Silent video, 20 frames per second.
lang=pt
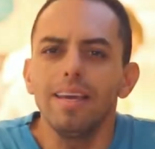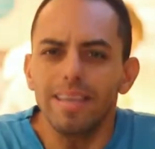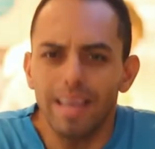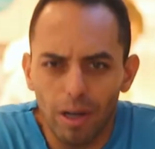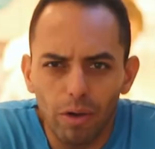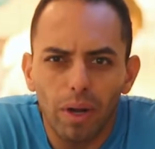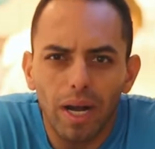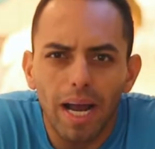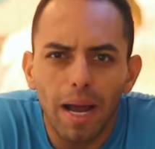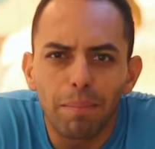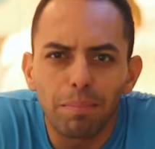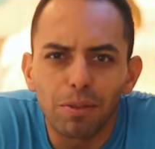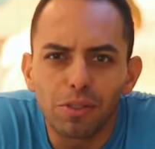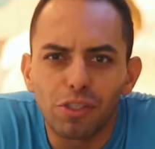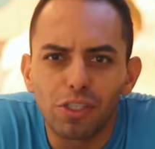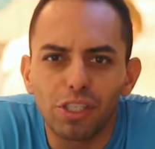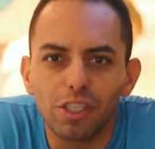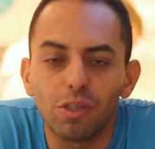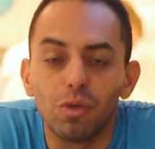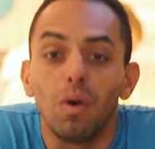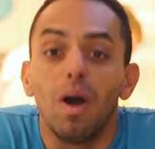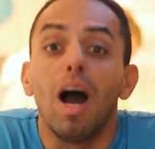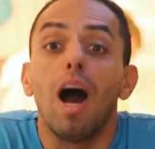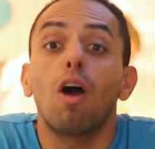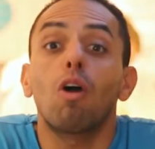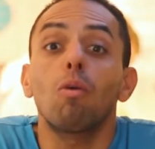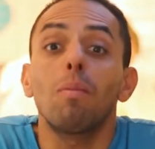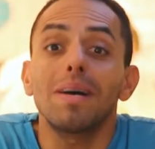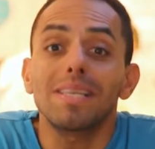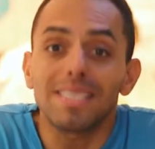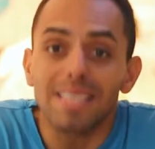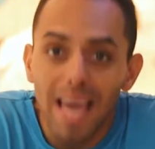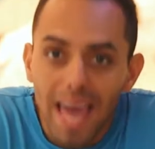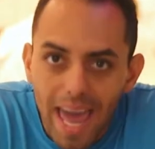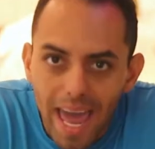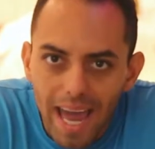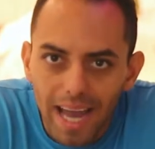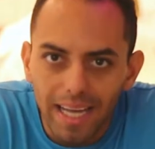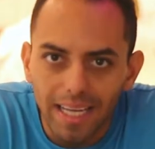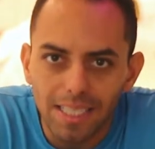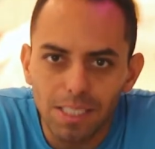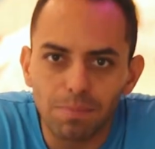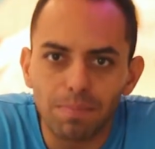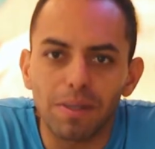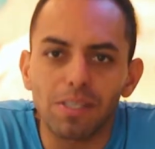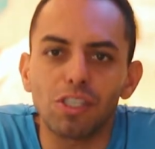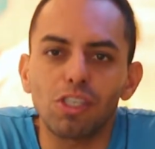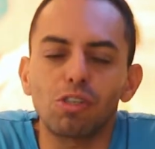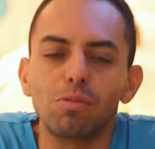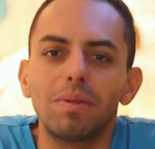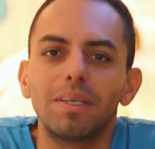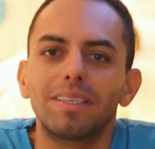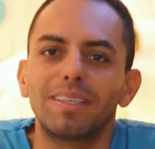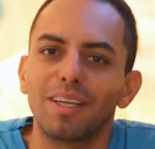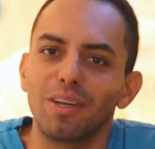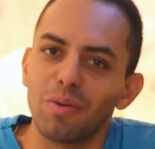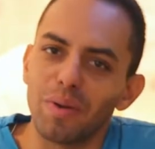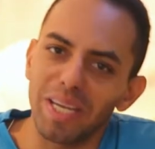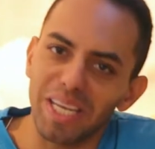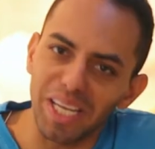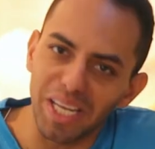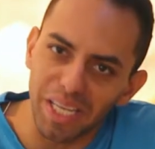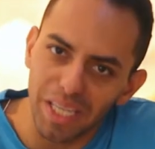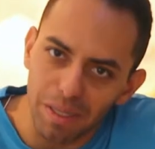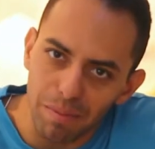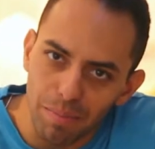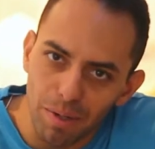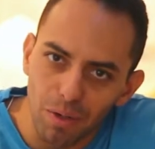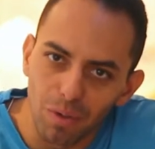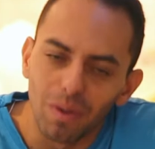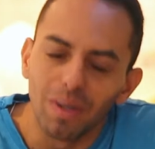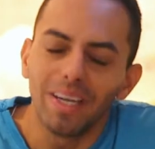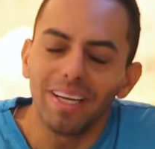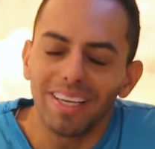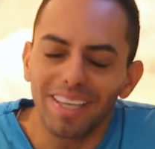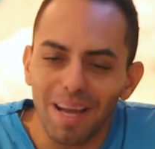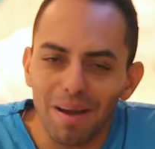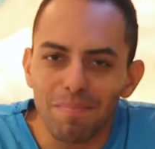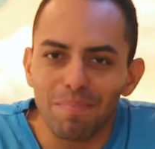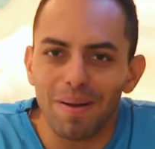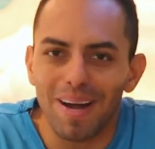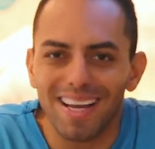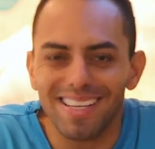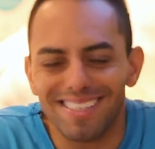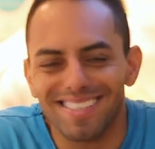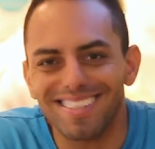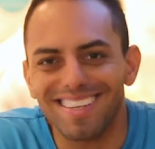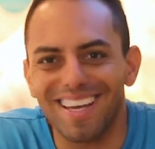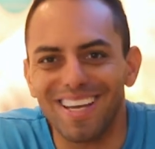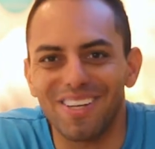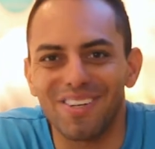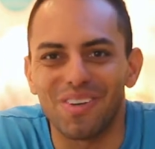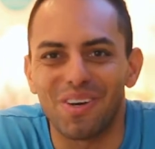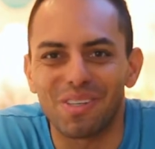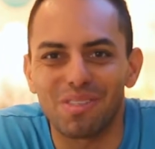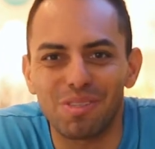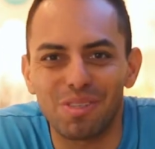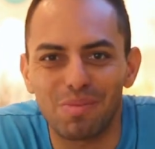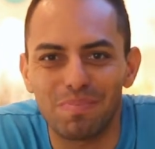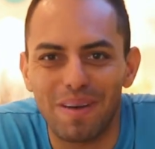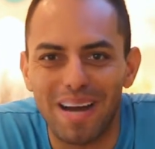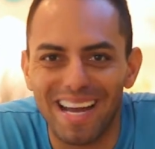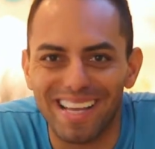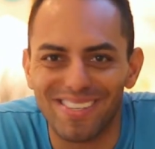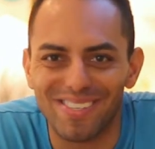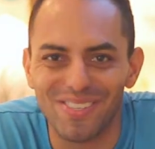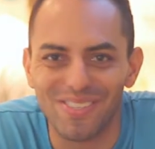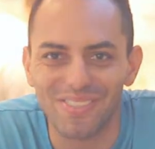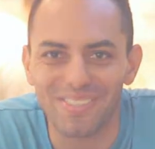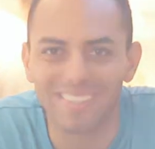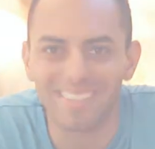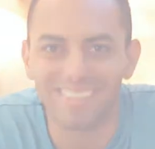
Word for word: E agora, rapidinho, algumas regras para a gente manter o equilíbrio e a paz em nosso espaço.